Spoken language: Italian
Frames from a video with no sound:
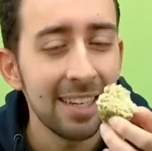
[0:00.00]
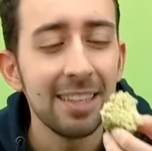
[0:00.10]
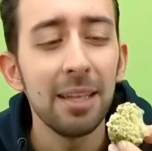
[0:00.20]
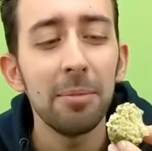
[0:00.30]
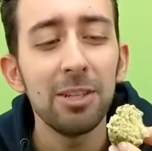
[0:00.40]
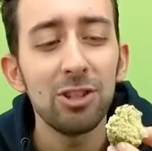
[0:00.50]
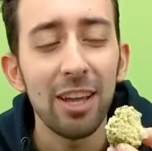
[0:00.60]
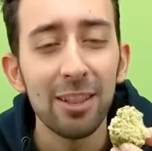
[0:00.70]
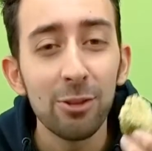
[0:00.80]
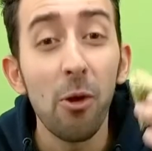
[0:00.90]
al
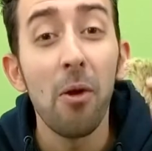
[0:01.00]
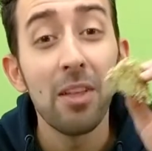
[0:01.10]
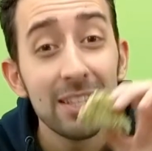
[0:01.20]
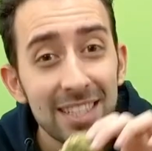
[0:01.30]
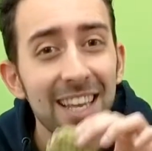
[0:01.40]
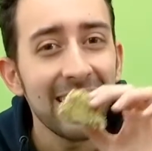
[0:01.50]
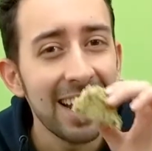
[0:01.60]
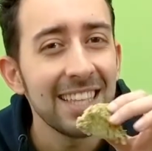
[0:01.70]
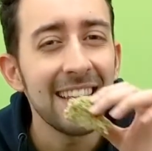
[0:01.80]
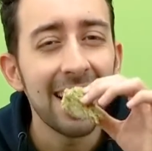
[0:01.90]
30% sia
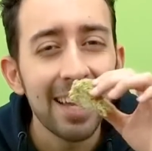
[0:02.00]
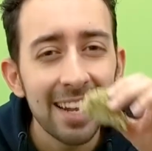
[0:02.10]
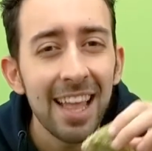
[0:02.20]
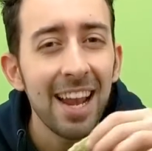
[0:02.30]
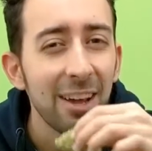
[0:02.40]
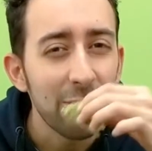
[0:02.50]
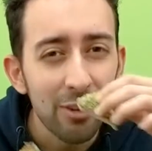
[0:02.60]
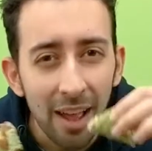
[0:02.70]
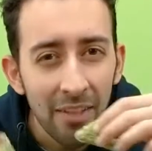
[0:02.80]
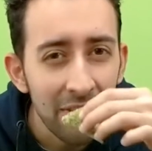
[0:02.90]
grazie alla granella
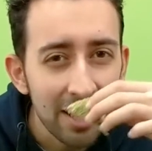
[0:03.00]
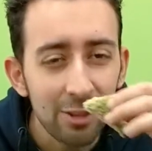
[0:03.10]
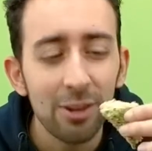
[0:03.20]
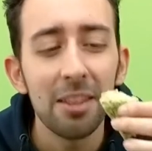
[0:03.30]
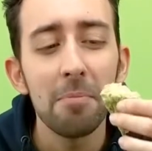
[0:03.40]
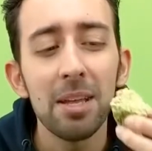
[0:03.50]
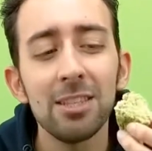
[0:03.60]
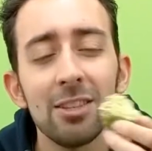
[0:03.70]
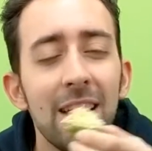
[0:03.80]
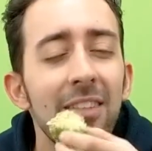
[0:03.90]
croccante che trovate in
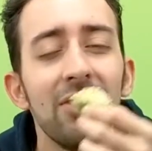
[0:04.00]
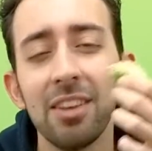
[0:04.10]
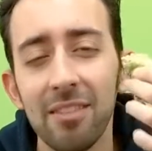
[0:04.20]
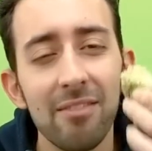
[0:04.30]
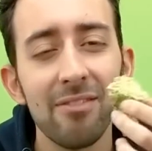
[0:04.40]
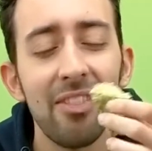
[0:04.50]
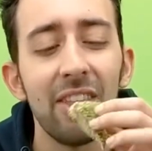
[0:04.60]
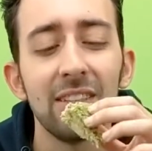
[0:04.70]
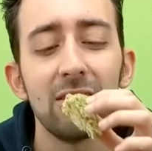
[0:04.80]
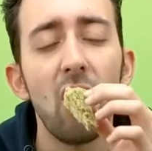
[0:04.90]
mezzo ai denti,
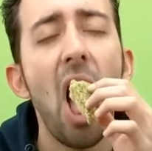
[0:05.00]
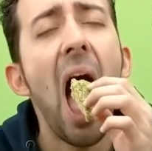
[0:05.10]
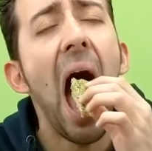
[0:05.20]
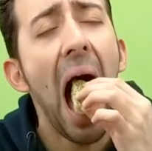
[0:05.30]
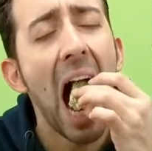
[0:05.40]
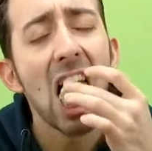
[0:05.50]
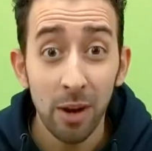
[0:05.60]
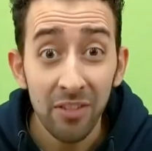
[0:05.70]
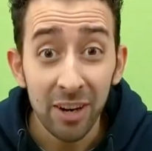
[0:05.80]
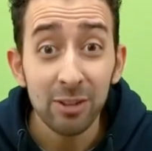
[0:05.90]
fantastico.
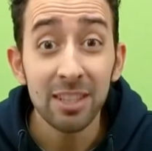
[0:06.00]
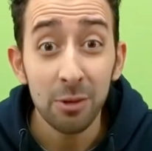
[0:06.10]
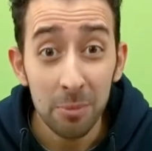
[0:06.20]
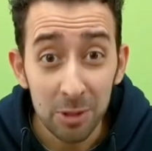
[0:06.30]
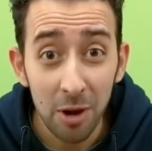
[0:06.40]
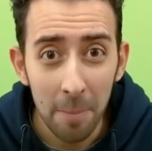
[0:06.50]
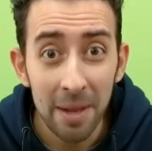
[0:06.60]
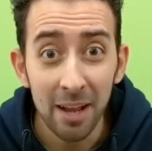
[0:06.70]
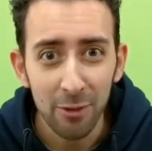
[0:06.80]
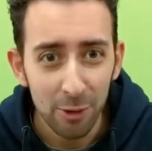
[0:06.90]
Un'altra cosa di cui mi sono
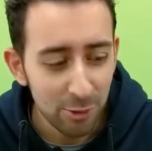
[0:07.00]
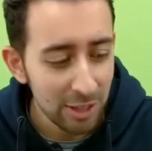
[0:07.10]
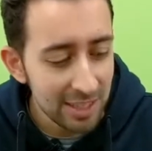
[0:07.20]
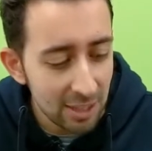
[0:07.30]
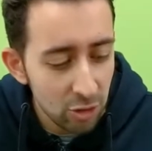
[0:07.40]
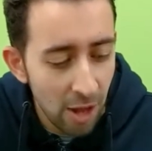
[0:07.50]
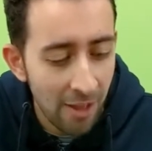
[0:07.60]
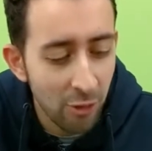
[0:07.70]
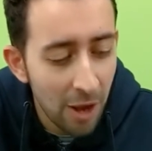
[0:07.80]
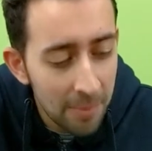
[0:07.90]
appena accorto
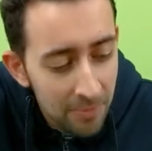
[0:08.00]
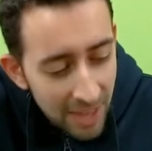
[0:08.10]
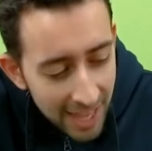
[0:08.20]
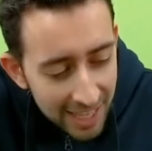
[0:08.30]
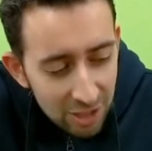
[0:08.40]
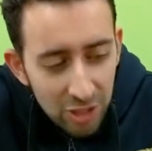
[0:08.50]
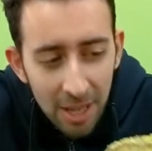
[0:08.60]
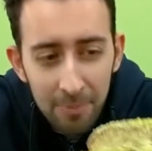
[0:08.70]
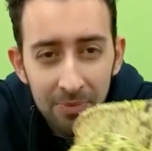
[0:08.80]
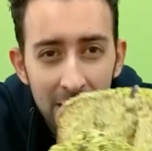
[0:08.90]
assaggiandola eh, è che
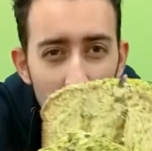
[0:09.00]
c'è